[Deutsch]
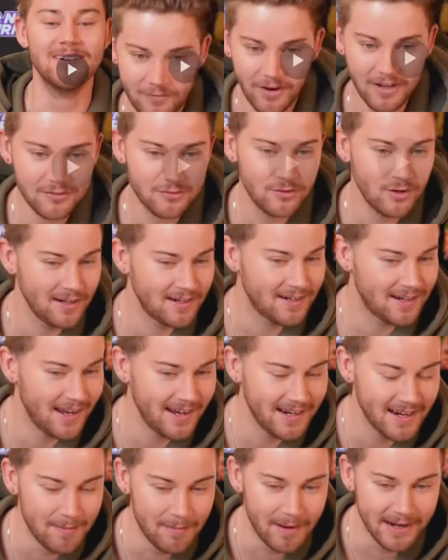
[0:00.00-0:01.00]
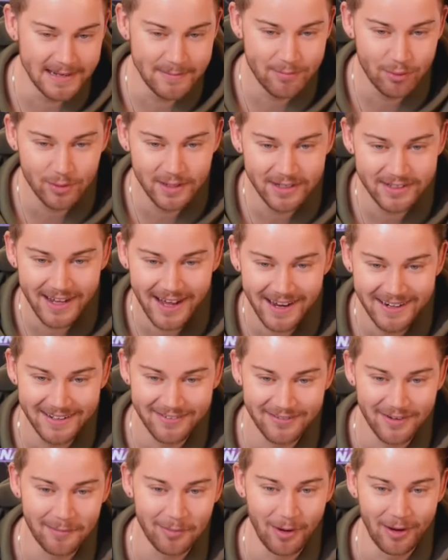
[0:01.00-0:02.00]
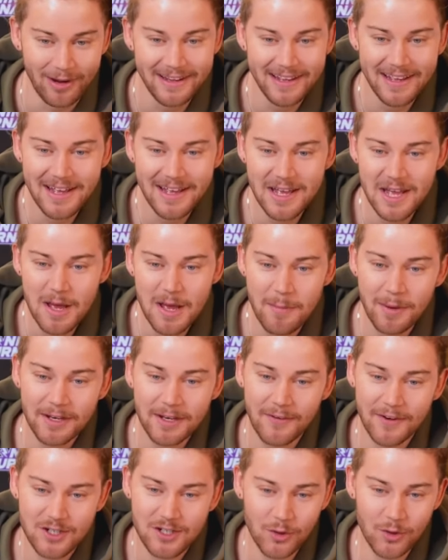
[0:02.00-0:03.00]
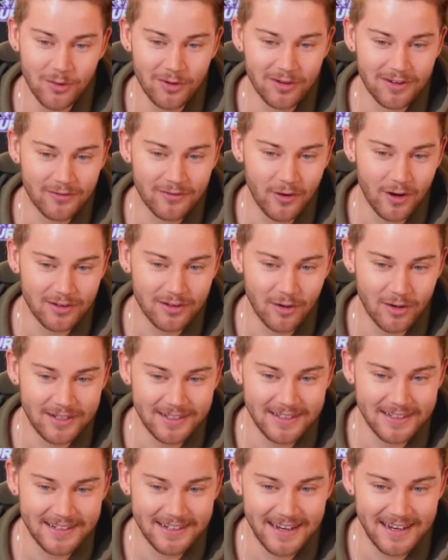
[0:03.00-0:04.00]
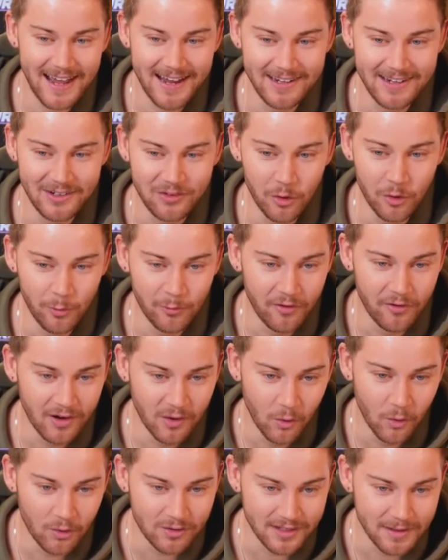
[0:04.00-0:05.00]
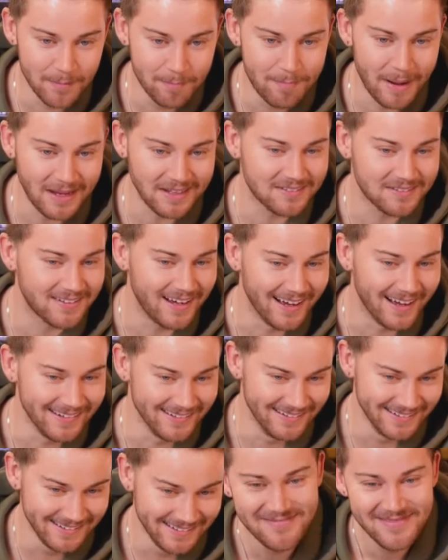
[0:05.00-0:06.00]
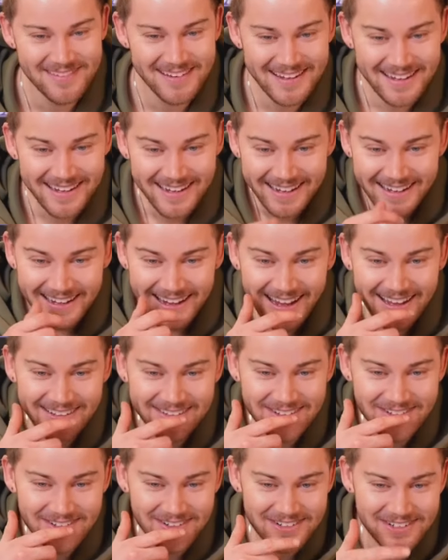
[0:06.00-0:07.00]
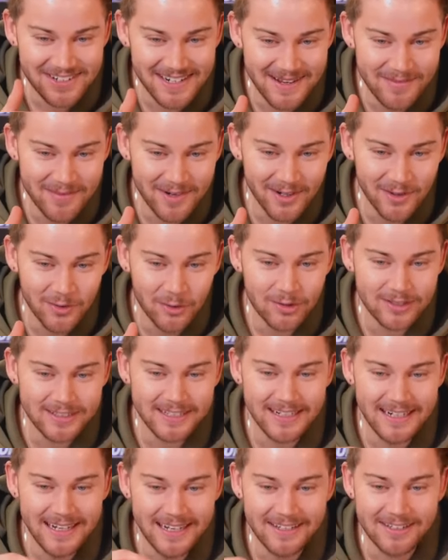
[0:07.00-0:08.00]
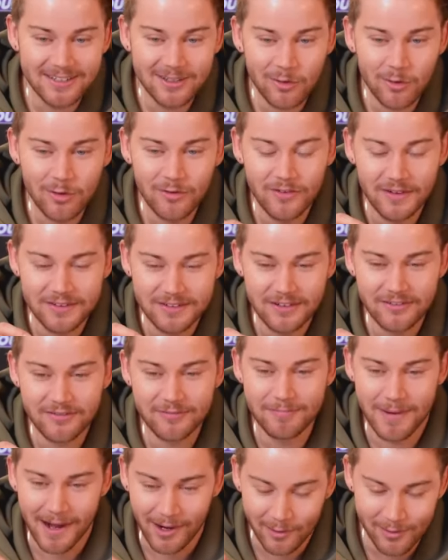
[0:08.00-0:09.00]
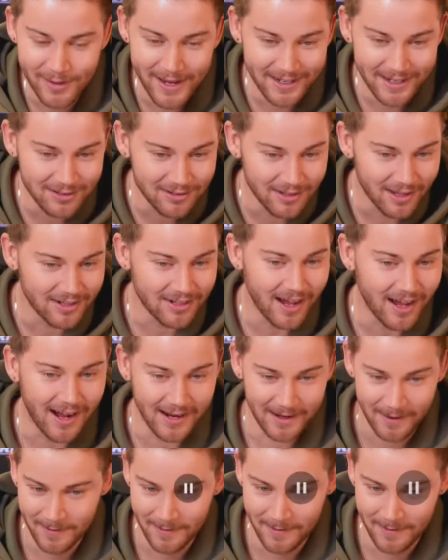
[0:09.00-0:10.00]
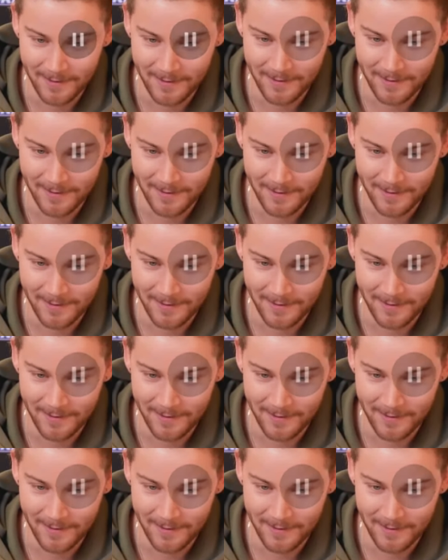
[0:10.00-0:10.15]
Was für ein kleiner manipulierter Antifa-Boy. Bitte verschone uns vor solchen kleinen, dummen, verlogenen Bastarden. Es ist schon schlimm genug, die linksgrün versifften Marionetten zu ertragen.